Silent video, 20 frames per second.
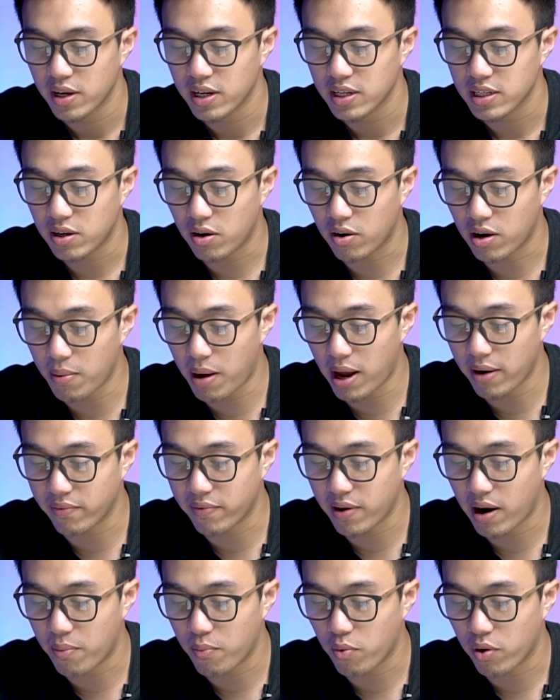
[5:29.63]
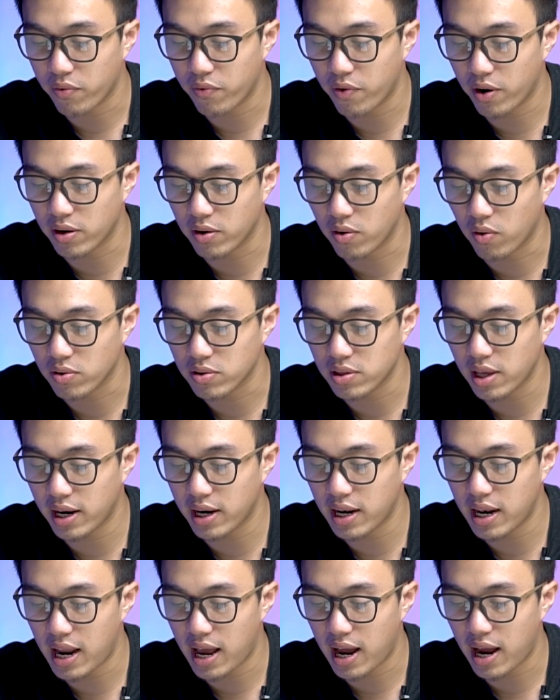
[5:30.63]
Sau đó các bạn vào một cái phần có tên
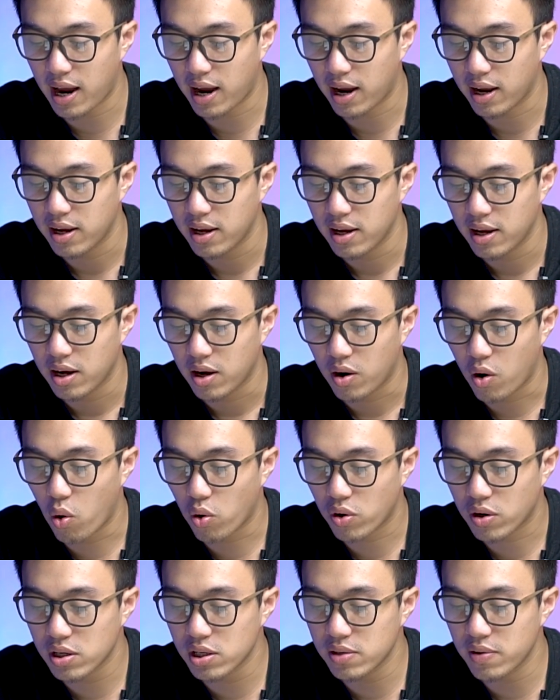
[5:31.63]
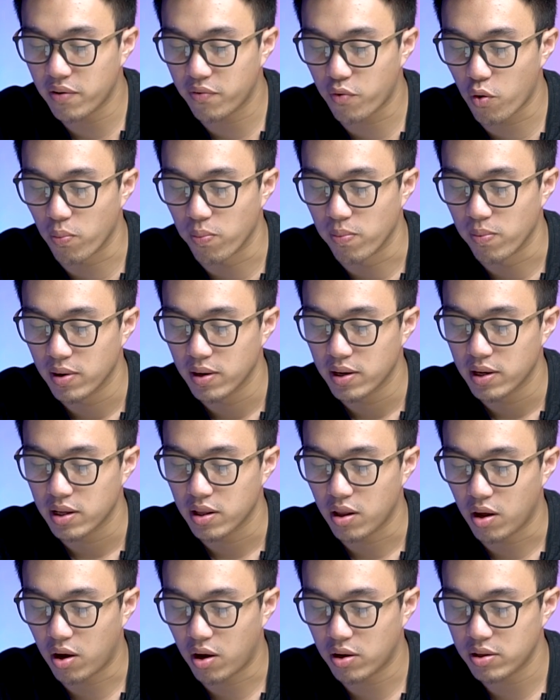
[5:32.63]
là ngôn ngữ và vùng.
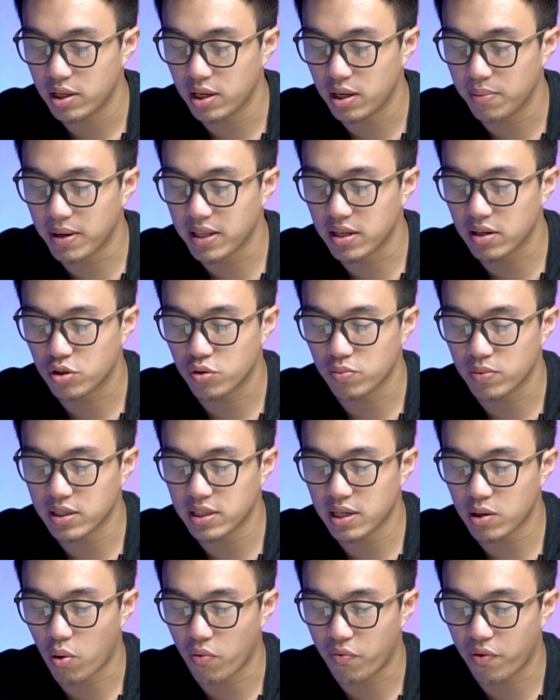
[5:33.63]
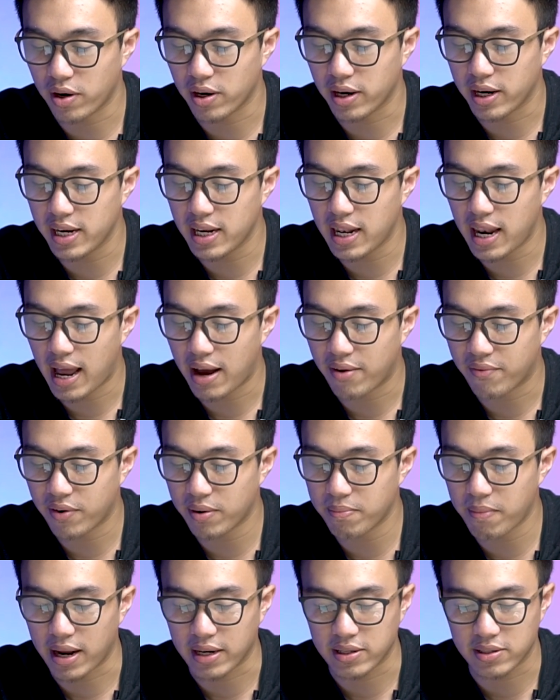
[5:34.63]
Đó thì bây giờ chúng ta sẽ có phần ghi là
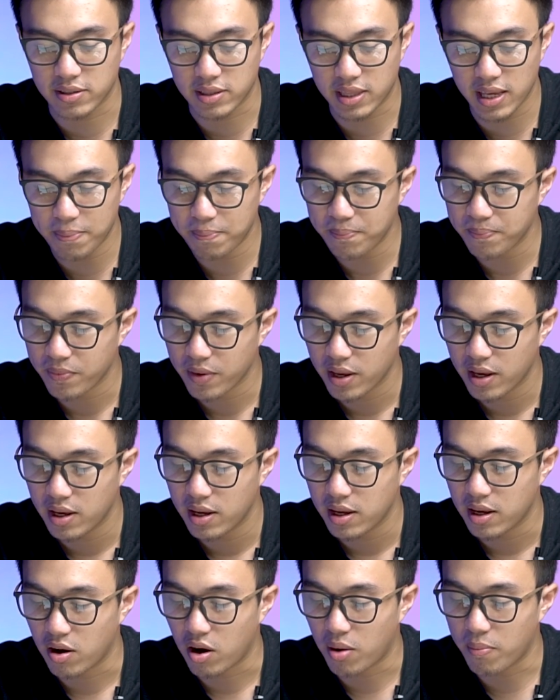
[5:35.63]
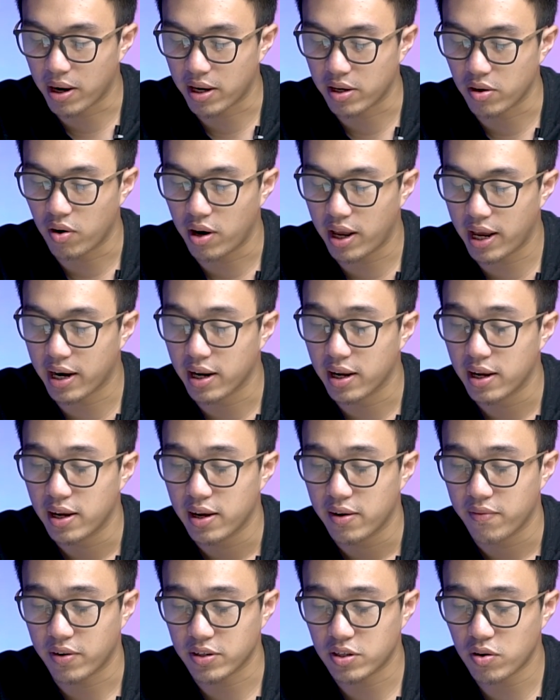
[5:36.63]
văn bản trực tiếp đó, bật nó lên
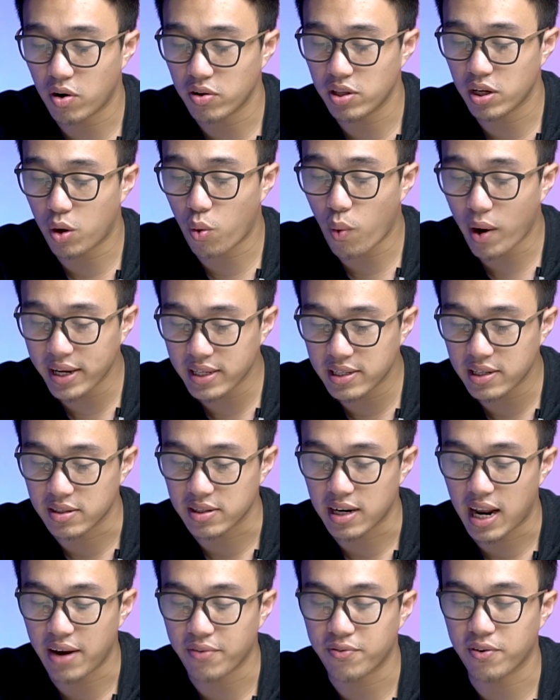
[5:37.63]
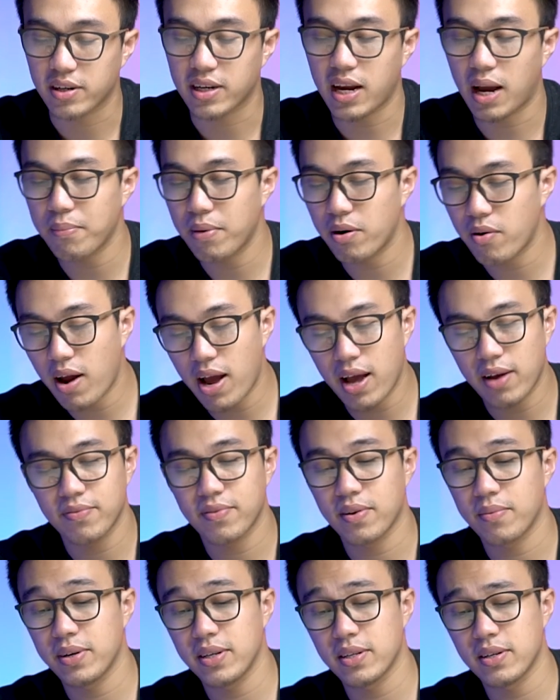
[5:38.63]
và sau đó thì quay trở lại phần camera
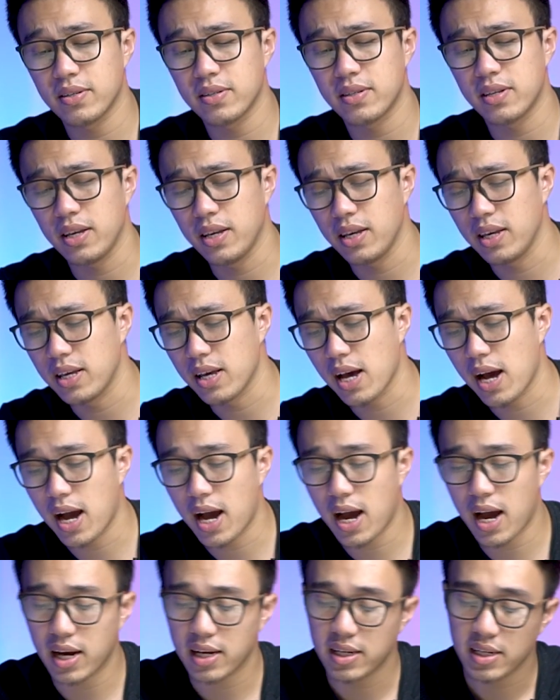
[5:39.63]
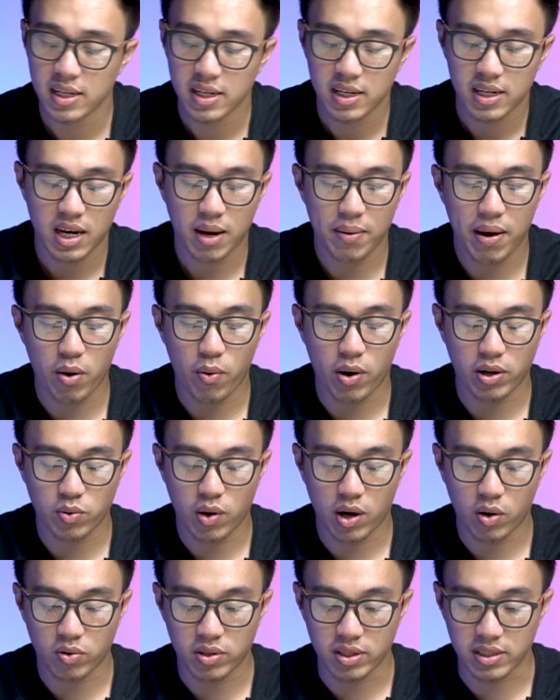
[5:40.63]
và bây giờ thì à, các bạn hoàn
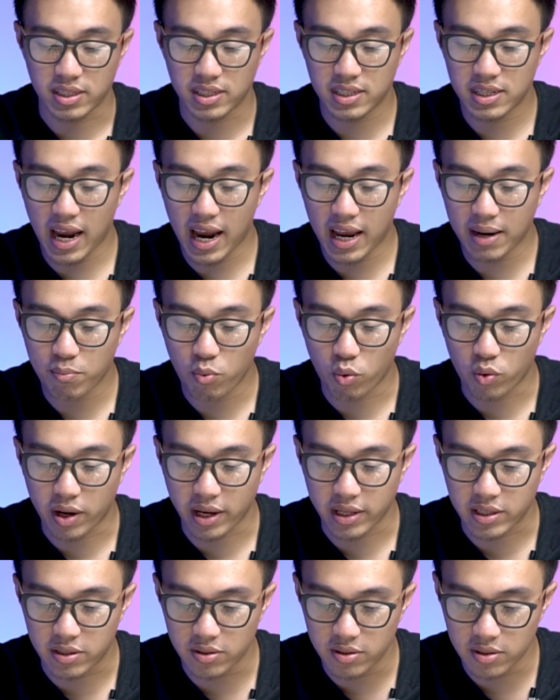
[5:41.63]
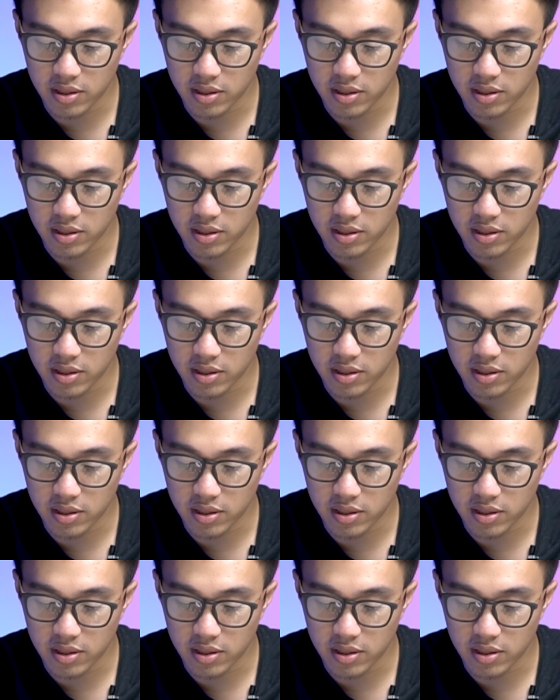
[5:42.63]
toàn có thể scan một cái chữ